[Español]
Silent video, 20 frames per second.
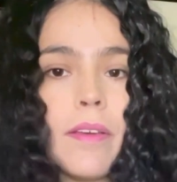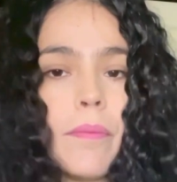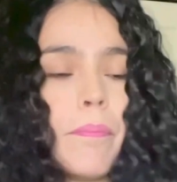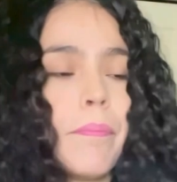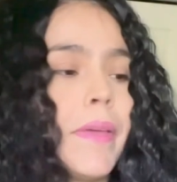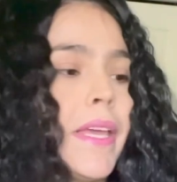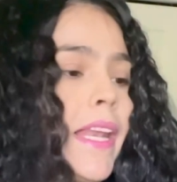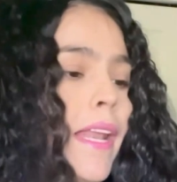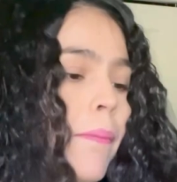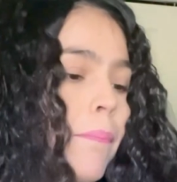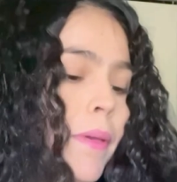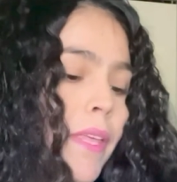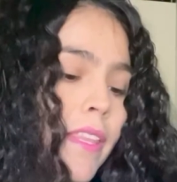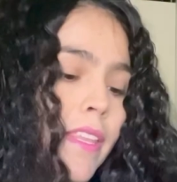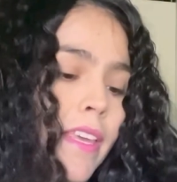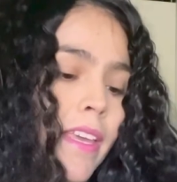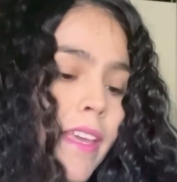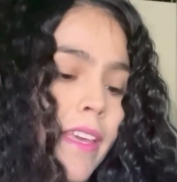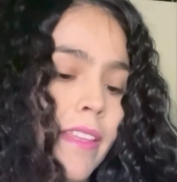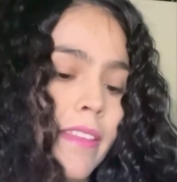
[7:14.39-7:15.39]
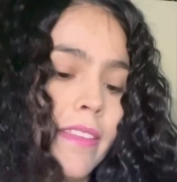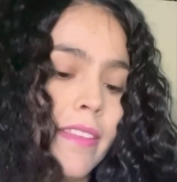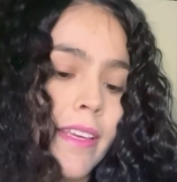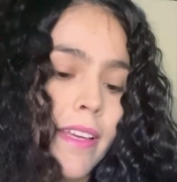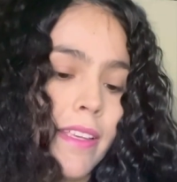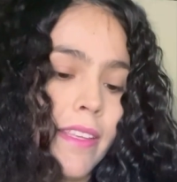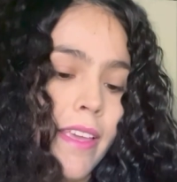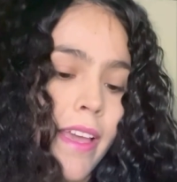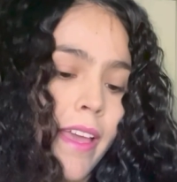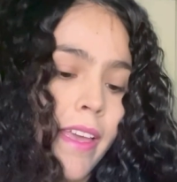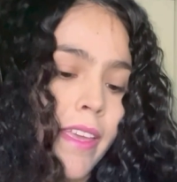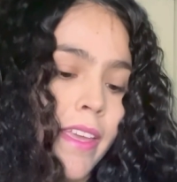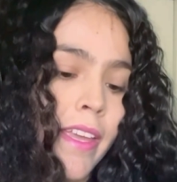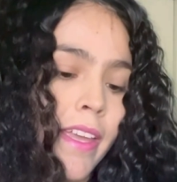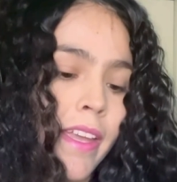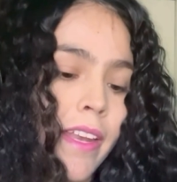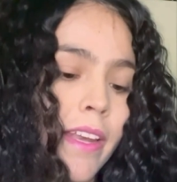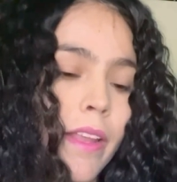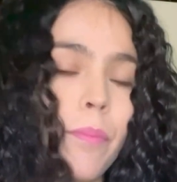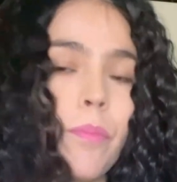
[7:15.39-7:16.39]
Me la pedí en talla
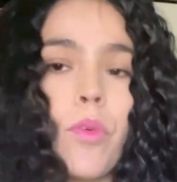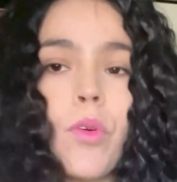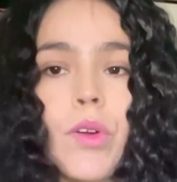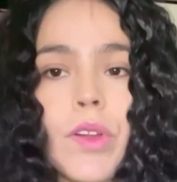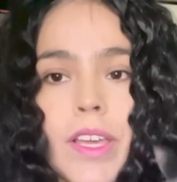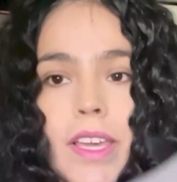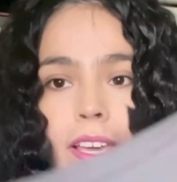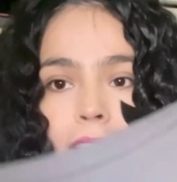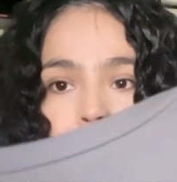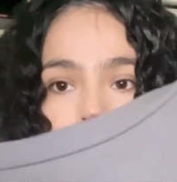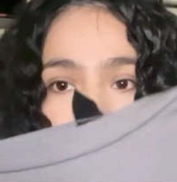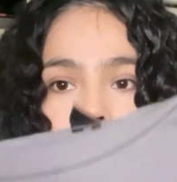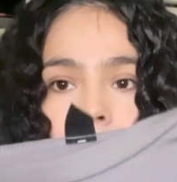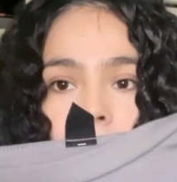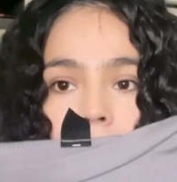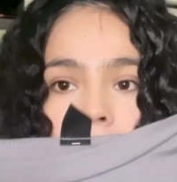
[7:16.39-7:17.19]
L porque